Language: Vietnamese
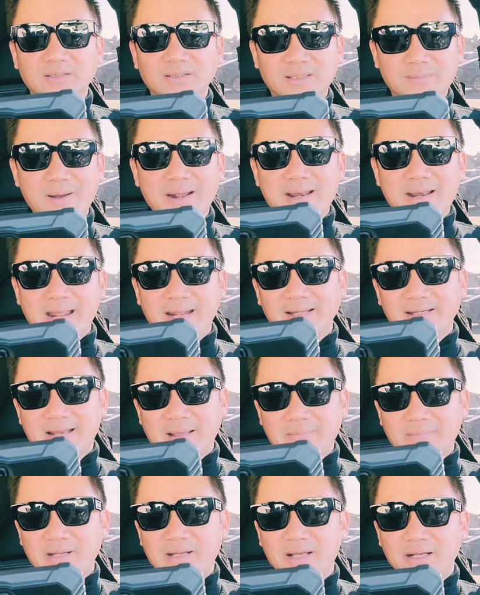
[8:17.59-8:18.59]
thì mới đây thì
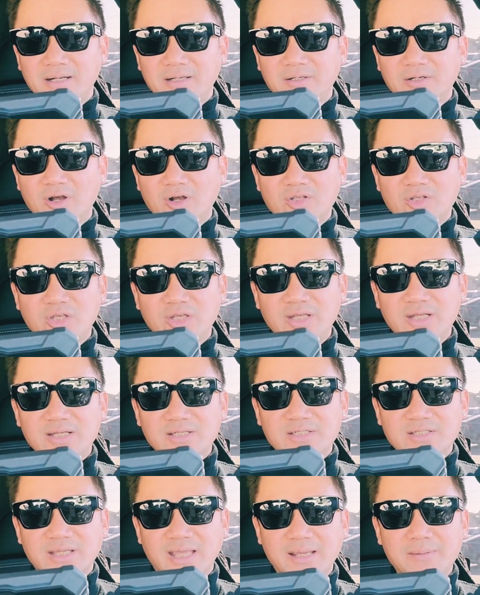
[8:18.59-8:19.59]
Đàm Vĩnh Hưng có chia
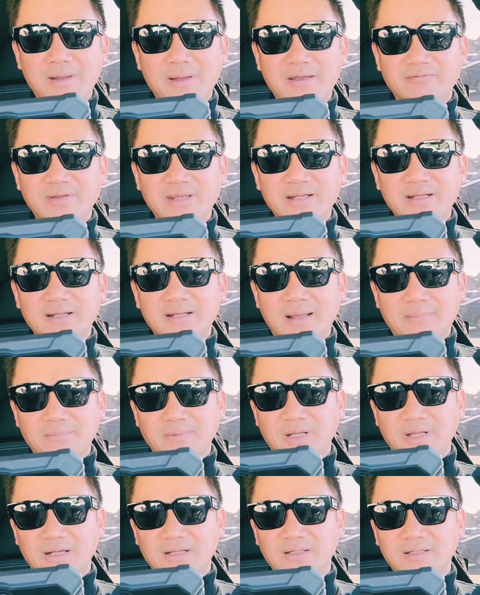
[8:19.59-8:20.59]
sẻ bài viết cập
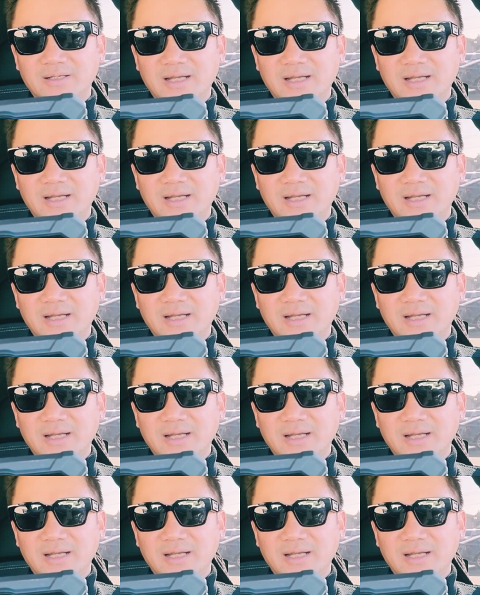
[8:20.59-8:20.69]
nhật